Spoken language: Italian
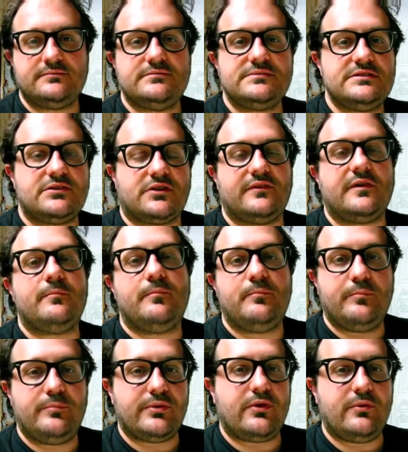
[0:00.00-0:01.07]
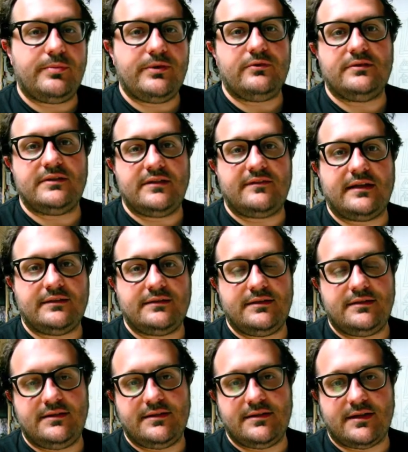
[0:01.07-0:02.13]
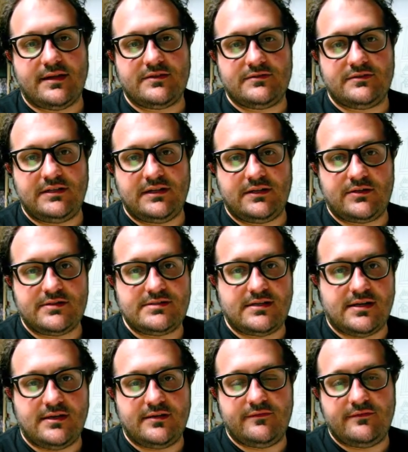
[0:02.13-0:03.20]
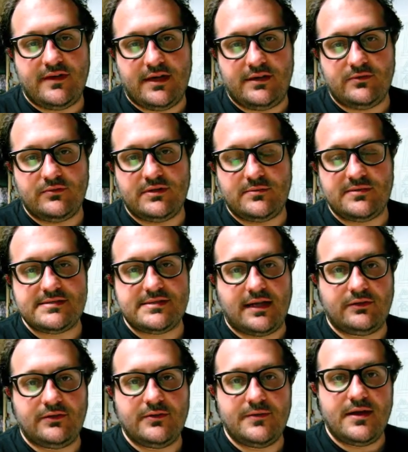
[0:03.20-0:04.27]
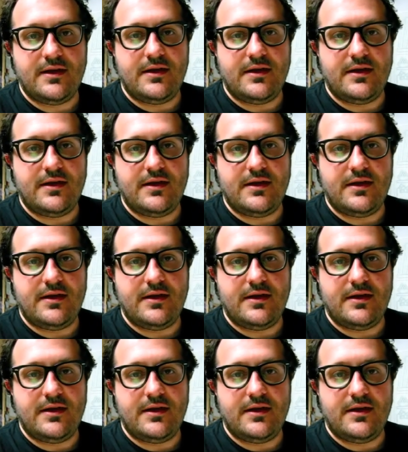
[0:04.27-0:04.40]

si trova proprio davanti all'ingresso della nostra venue di quest'anno.